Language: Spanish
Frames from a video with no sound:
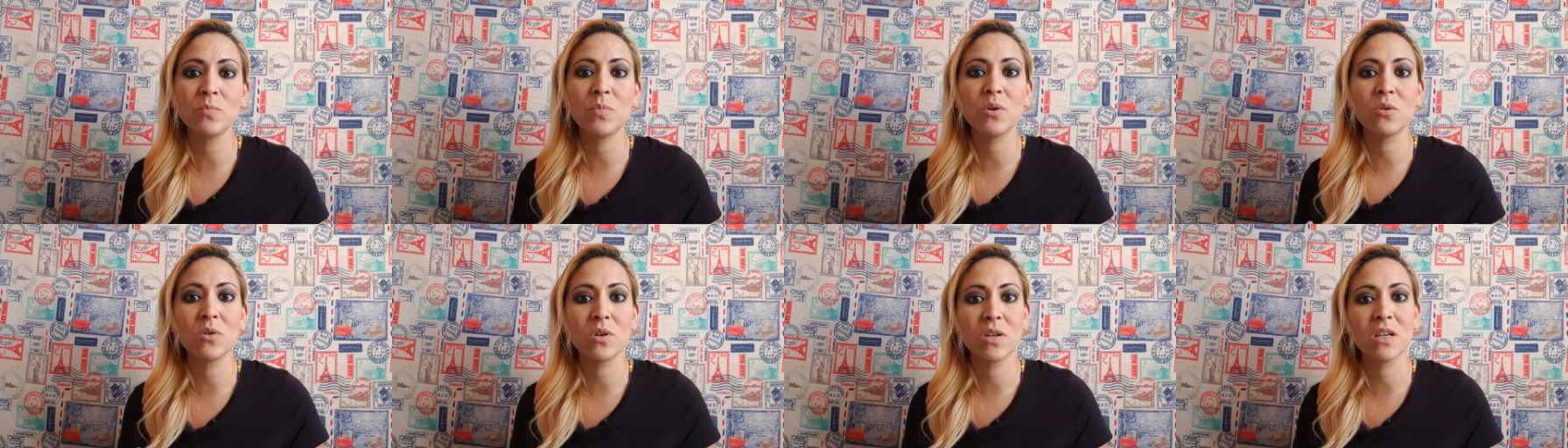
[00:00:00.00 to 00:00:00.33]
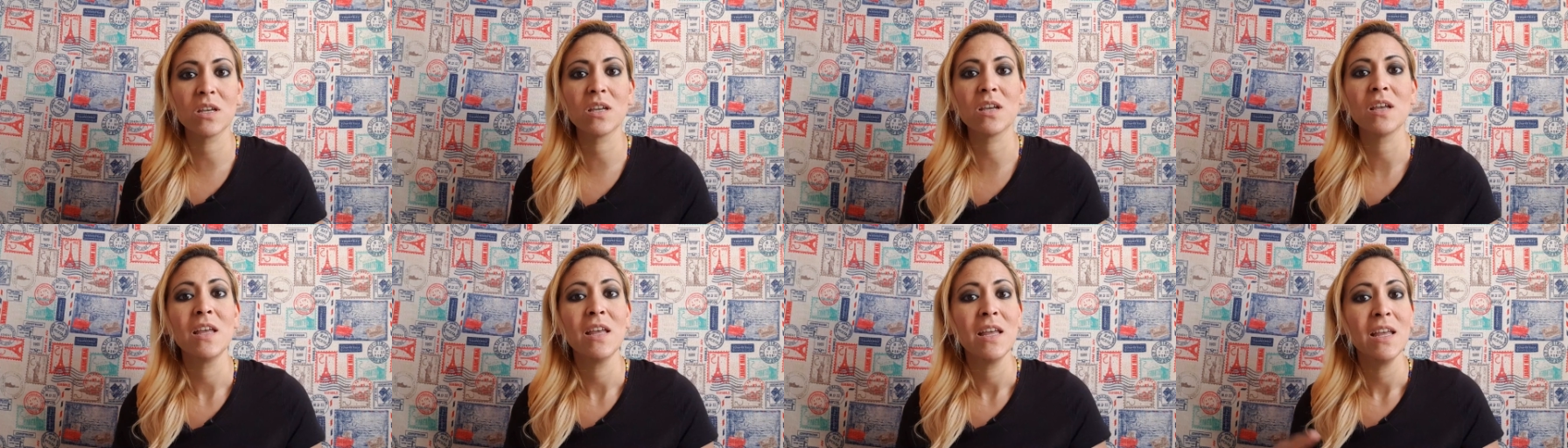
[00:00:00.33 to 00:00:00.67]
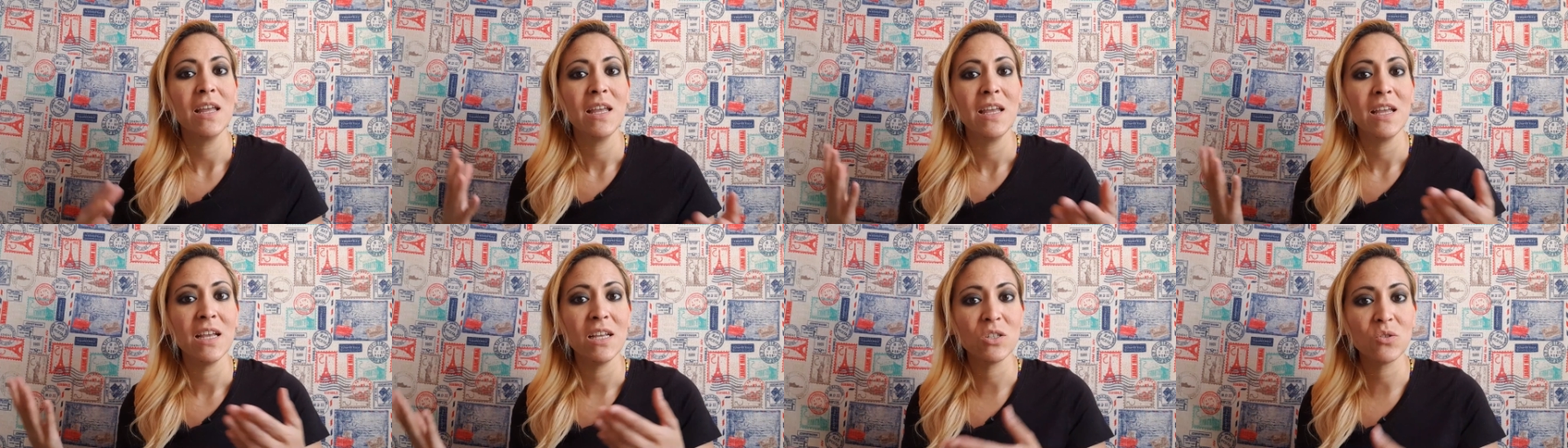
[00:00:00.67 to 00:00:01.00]
pero que
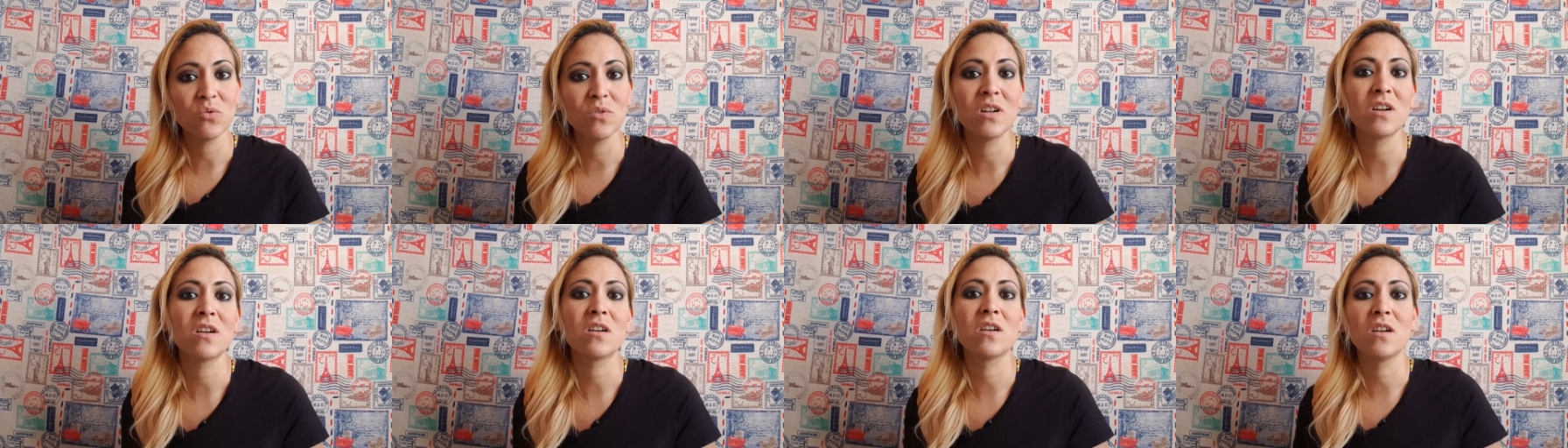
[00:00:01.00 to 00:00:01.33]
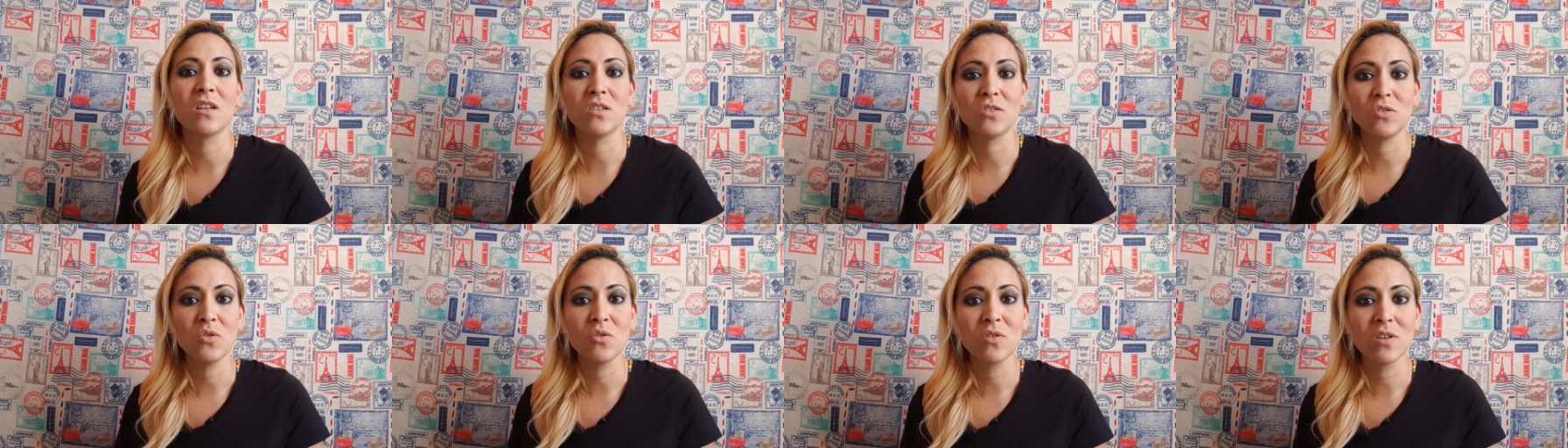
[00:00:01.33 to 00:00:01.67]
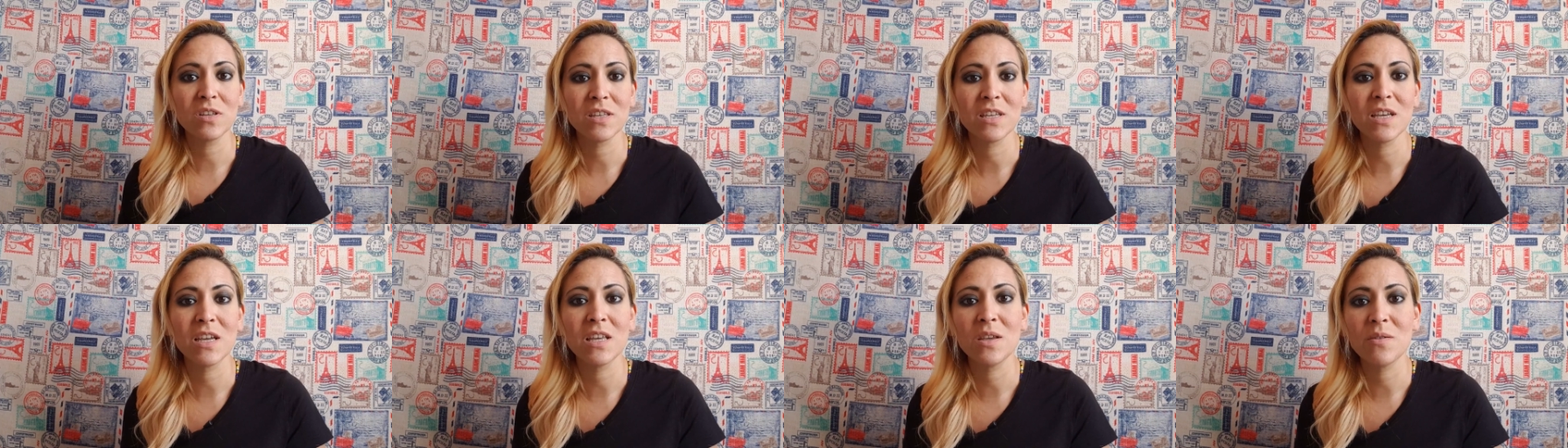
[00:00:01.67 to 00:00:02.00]
es una relación
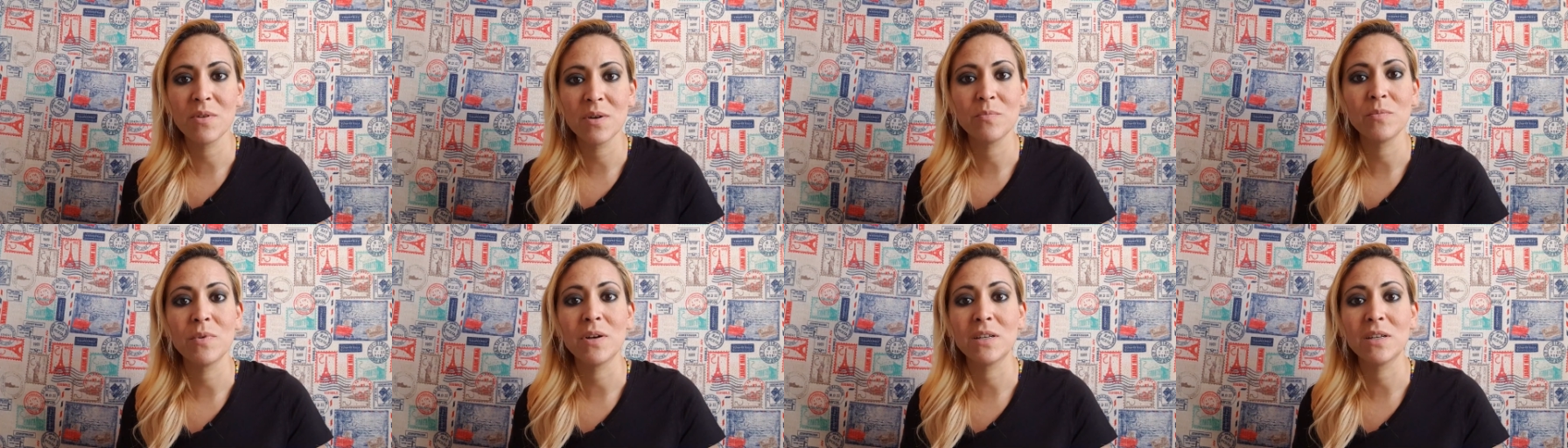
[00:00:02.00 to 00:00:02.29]
que ya llevan